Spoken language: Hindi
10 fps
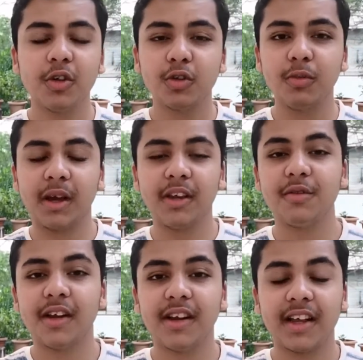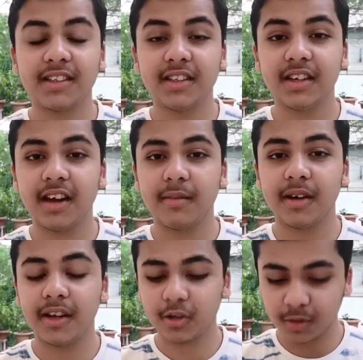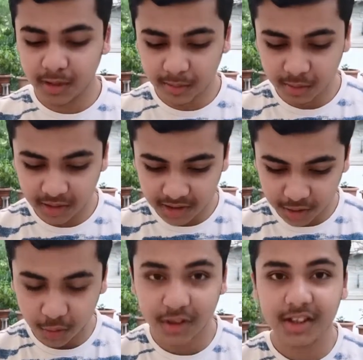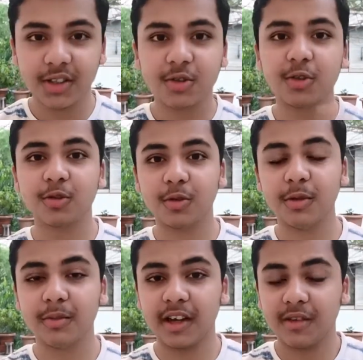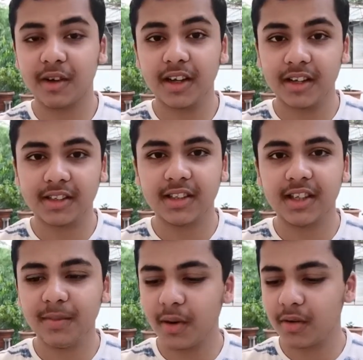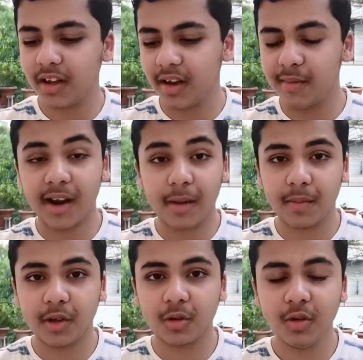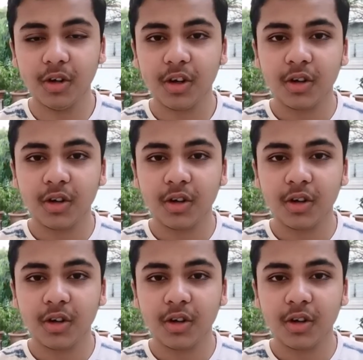तो मैग्नीफाइंग ग्लास की तरह काम करेगा जो भी आप ऐसे छोटी सी चीज़ होगी उसको भी मैग्नीफाई करके अच्छे से देख पाओगे कैमरा ऐप के थ्रू